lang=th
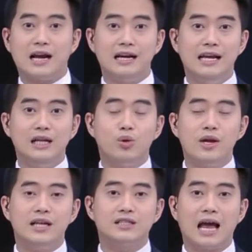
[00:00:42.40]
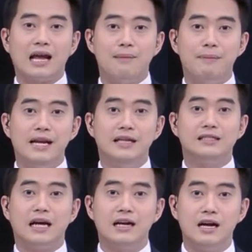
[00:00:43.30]
จากนี้ธุรกิจสายการบิน
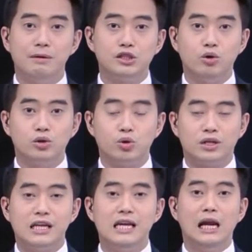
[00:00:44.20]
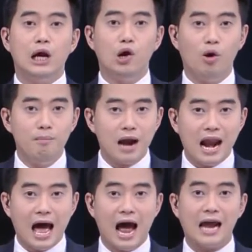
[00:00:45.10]
จะเดินไปสู่จุดที่ล้มละ
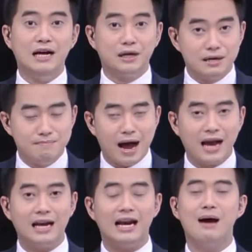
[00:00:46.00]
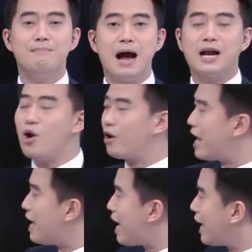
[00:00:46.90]
ลายหรือไม่และมากน้อย
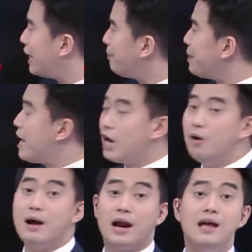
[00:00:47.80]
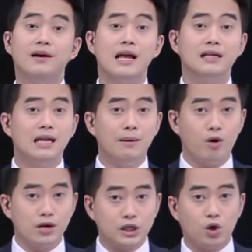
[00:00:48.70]
แค่ไหน เรามาไล่เรียงทีละ
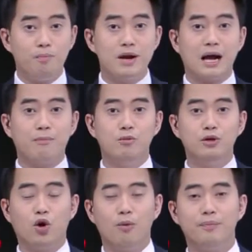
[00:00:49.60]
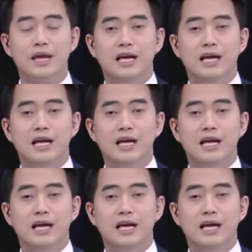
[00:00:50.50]
ผลกระทบนะครับคุณผู้ชม